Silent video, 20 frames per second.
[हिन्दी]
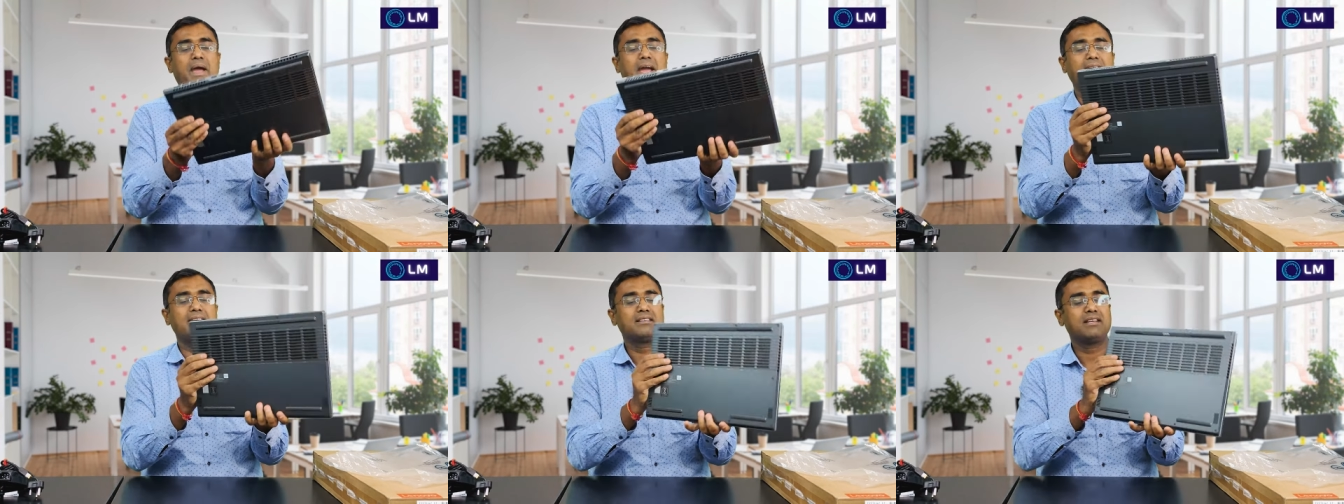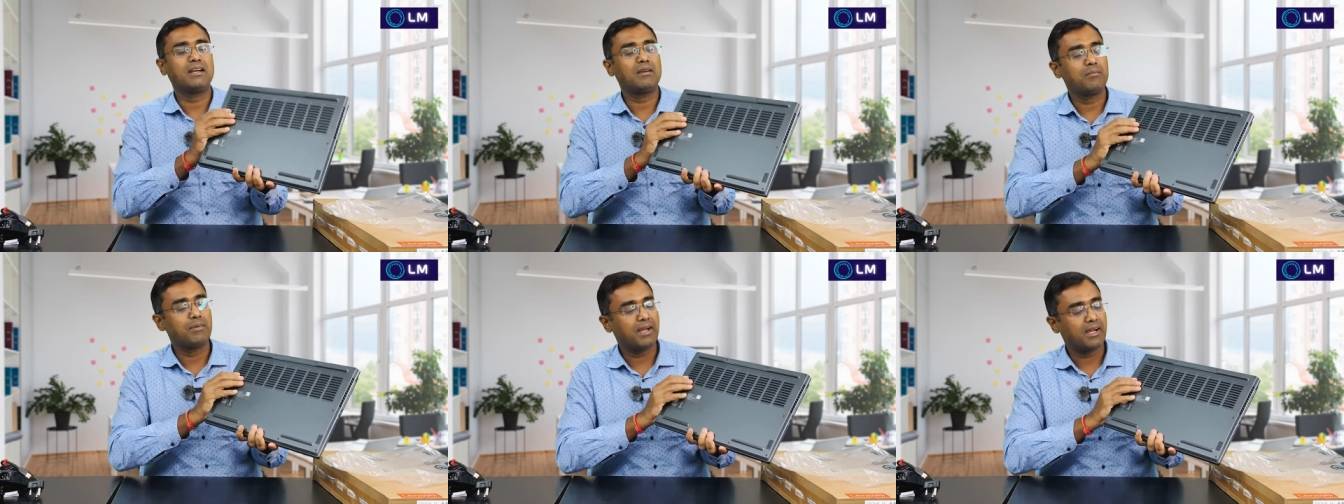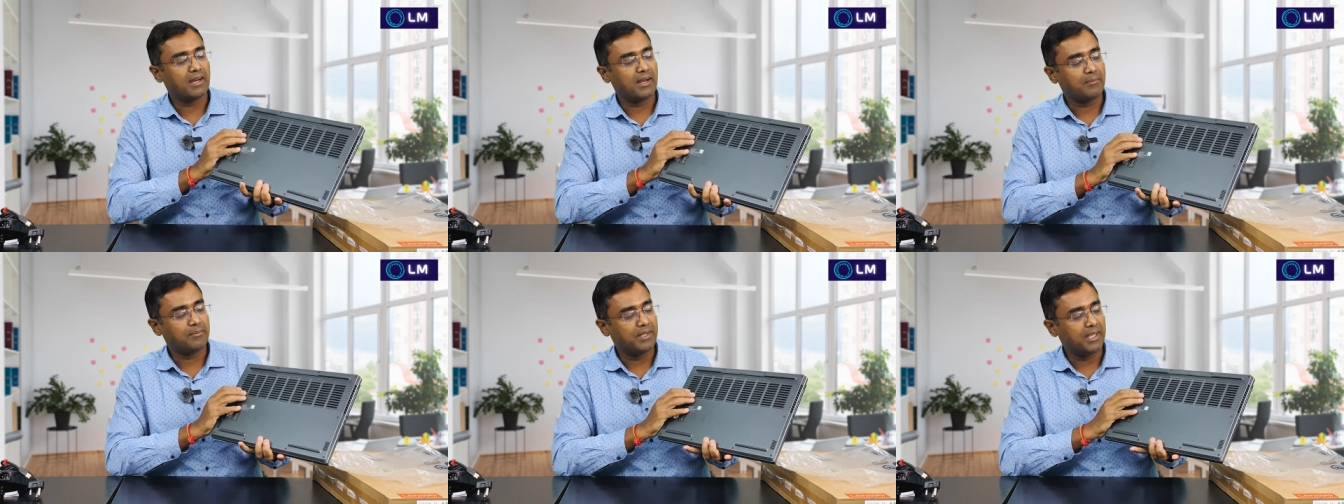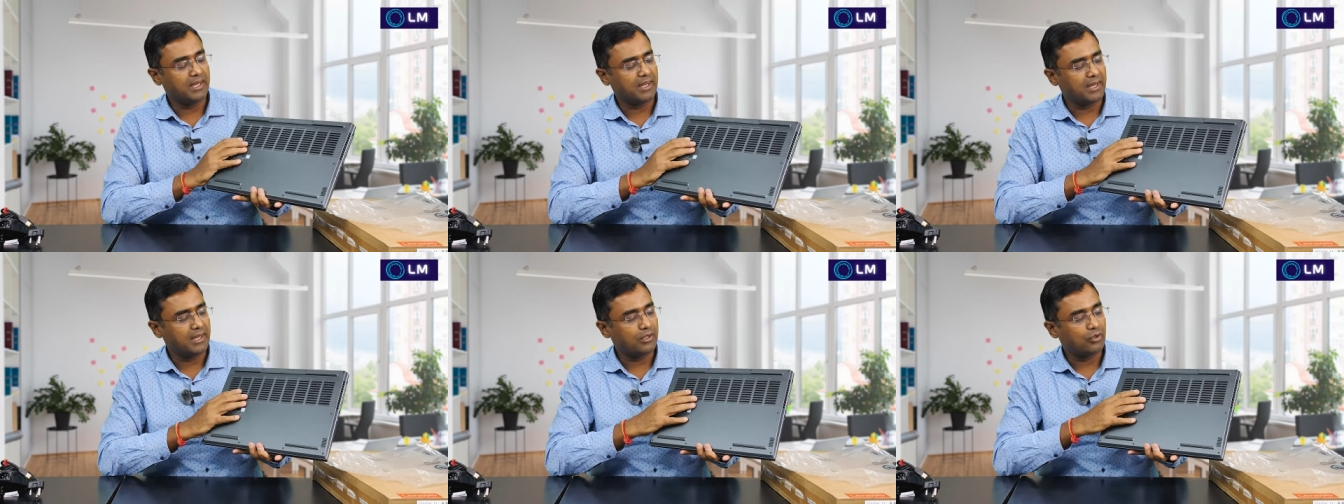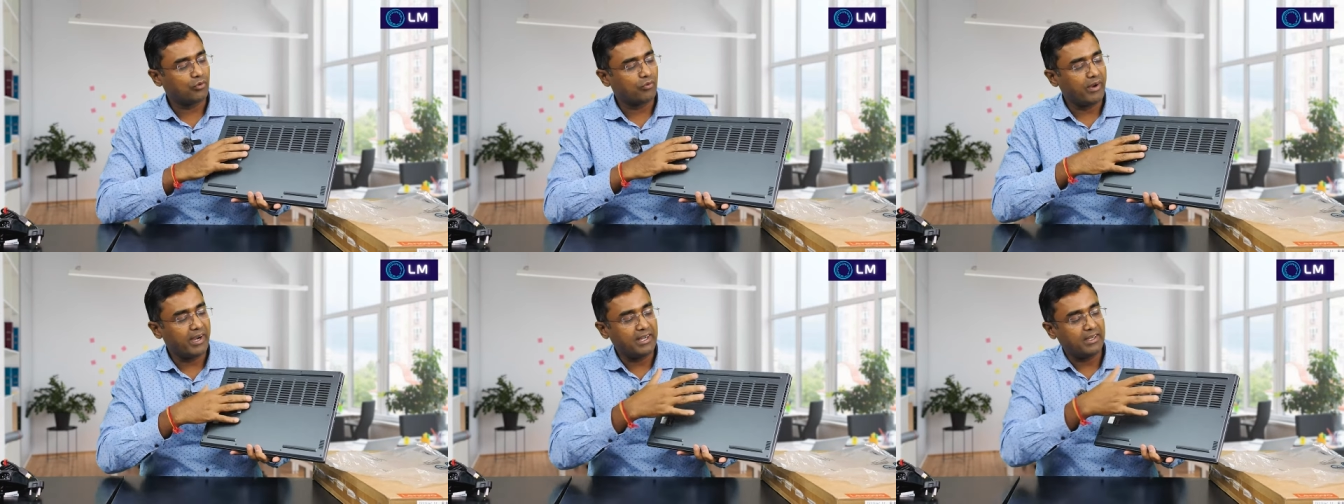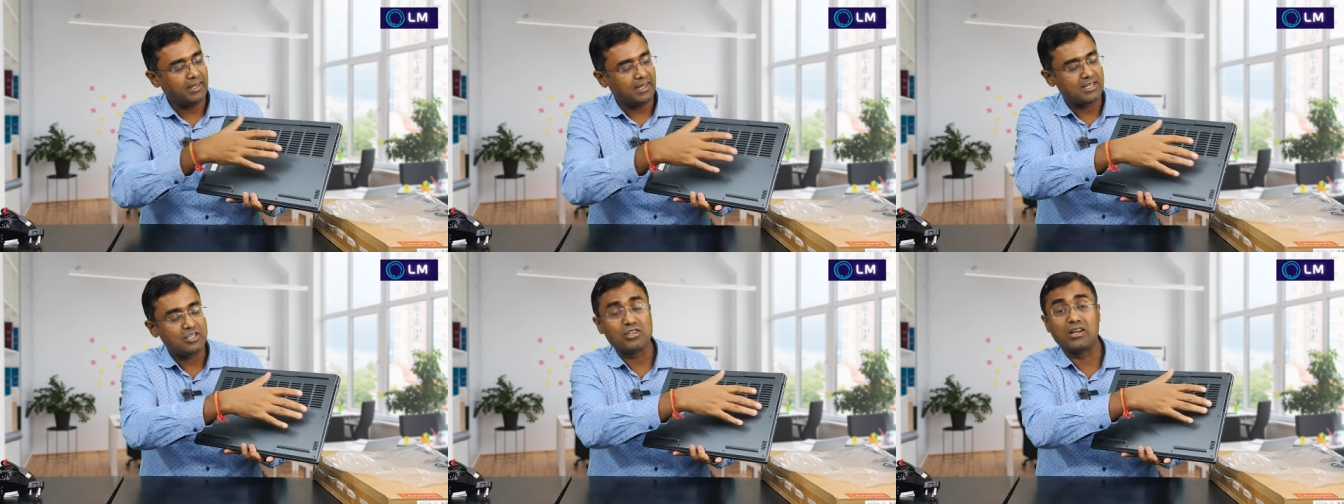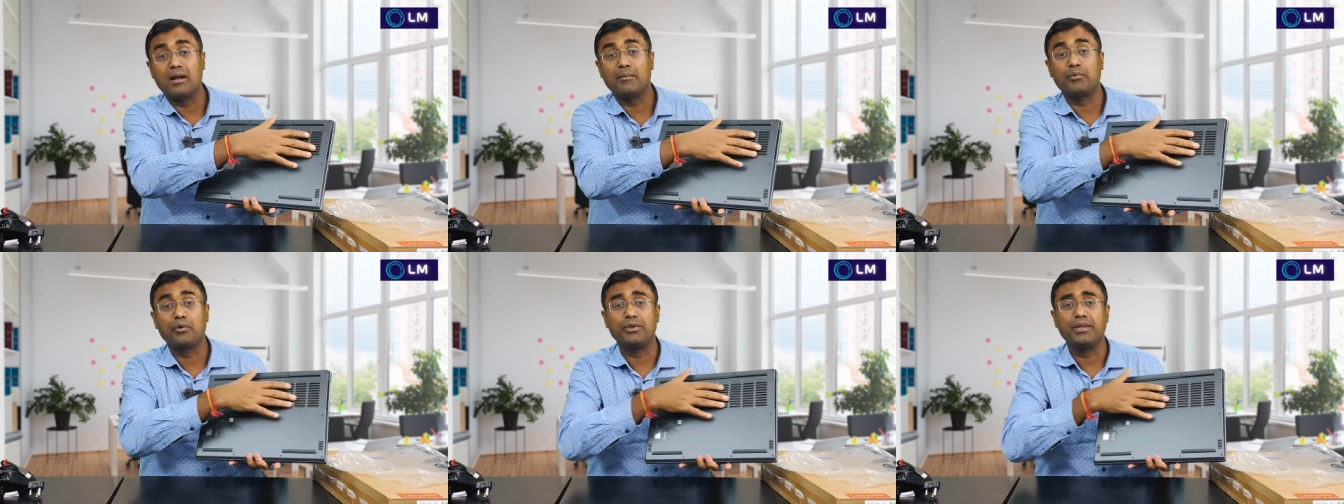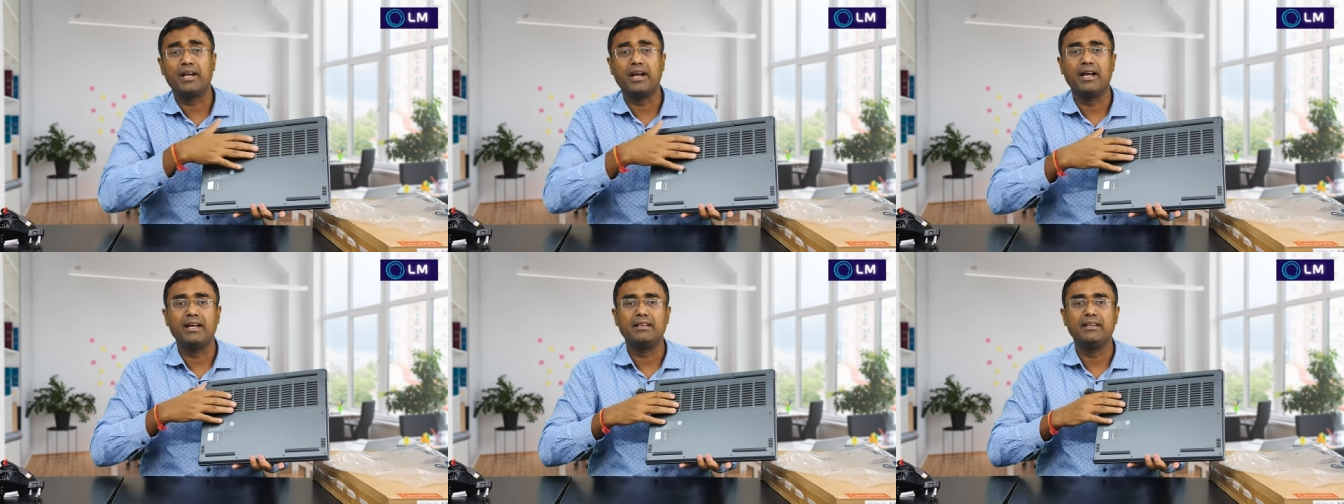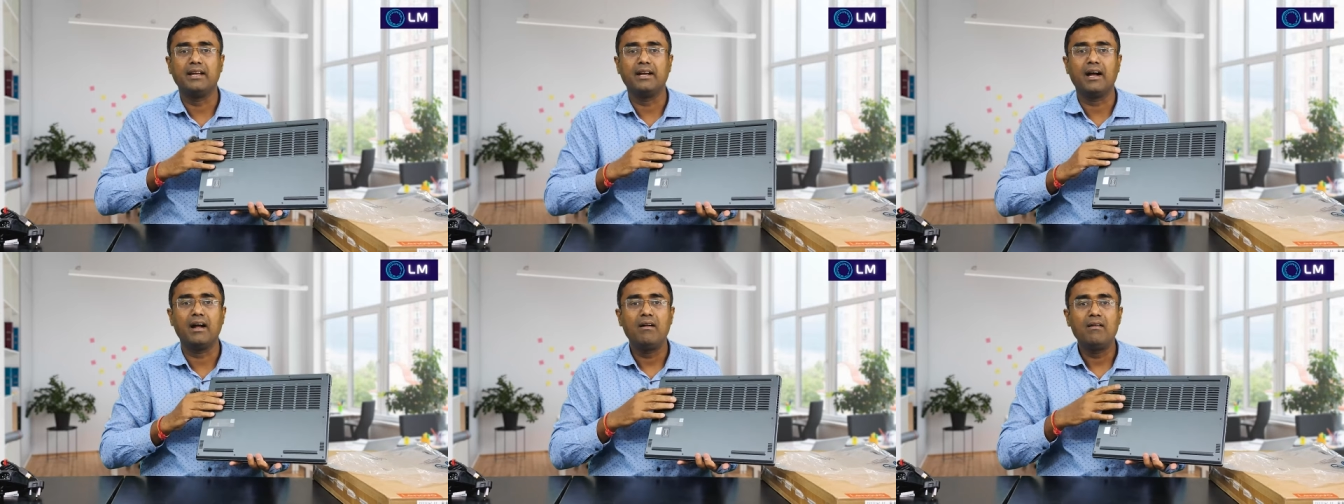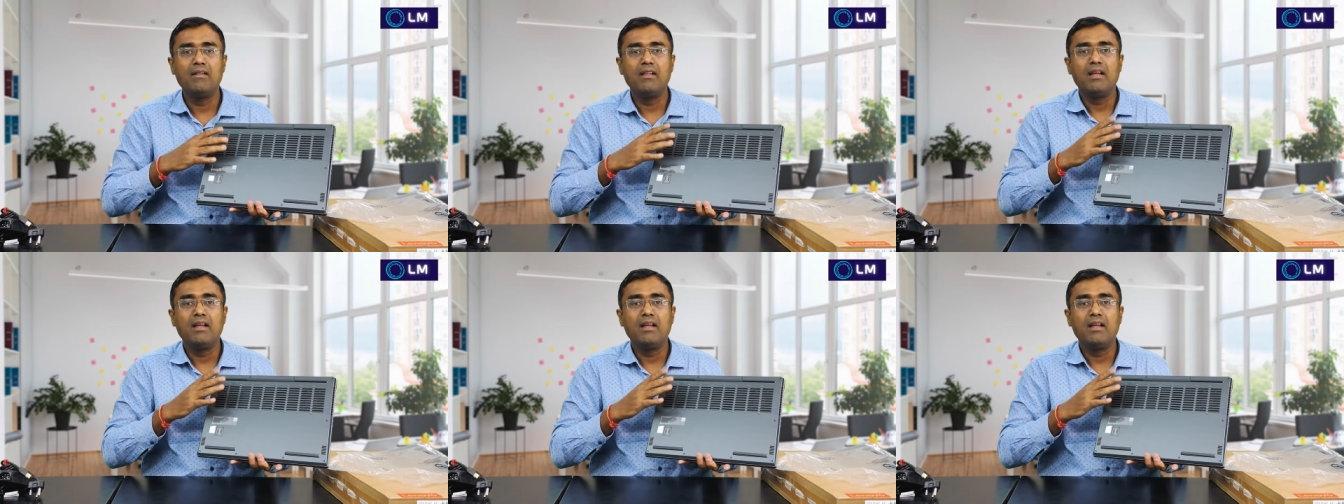बैक साइड पे अगर आप देखेंगे तो वेंटिलेशन आपको दिखाई देगा